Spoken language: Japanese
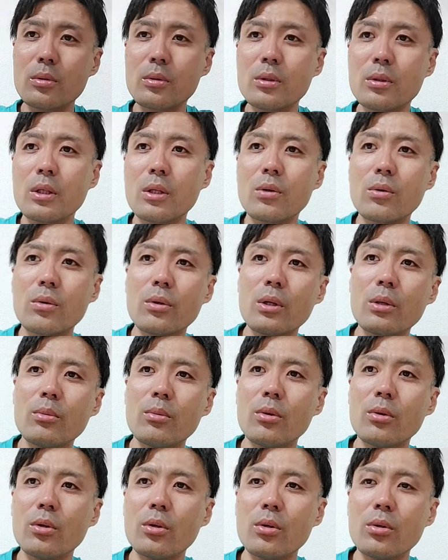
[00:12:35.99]
ね、これは
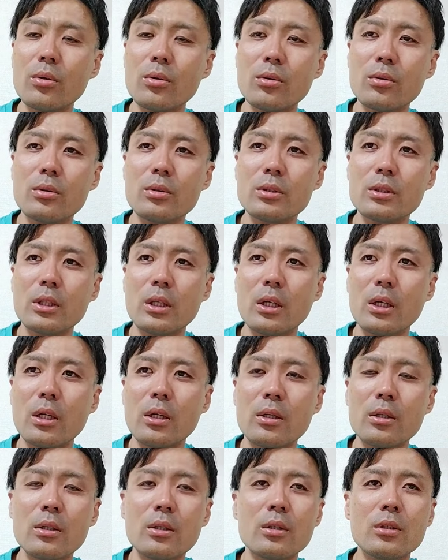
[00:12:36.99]
もう、じゃあ、
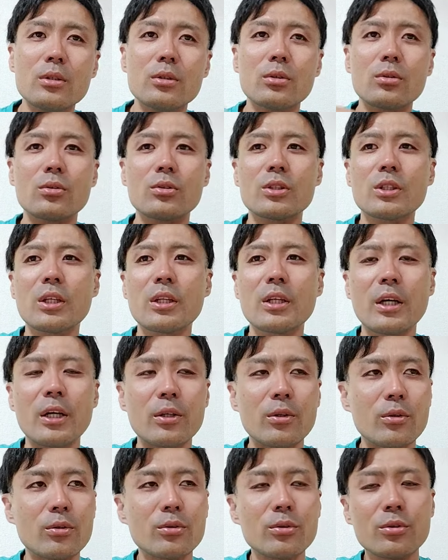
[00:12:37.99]
その社内
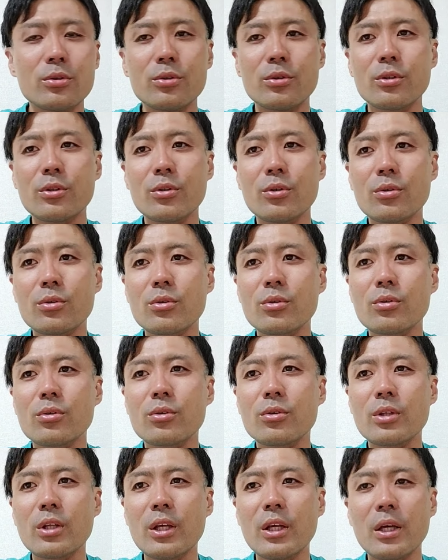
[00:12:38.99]
のルールにのっとっ
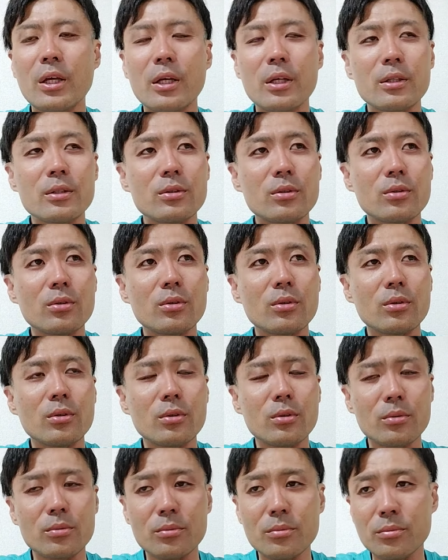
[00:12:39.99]
て、そ
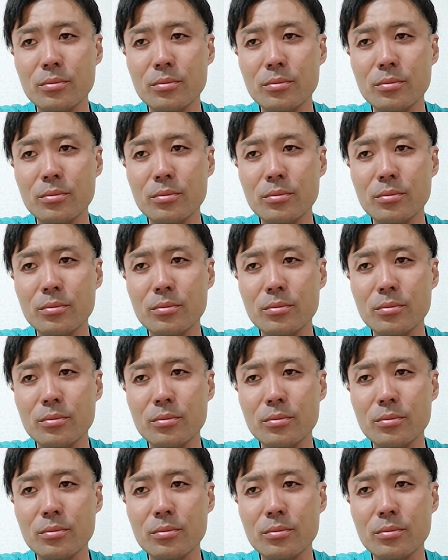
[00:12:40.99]
の、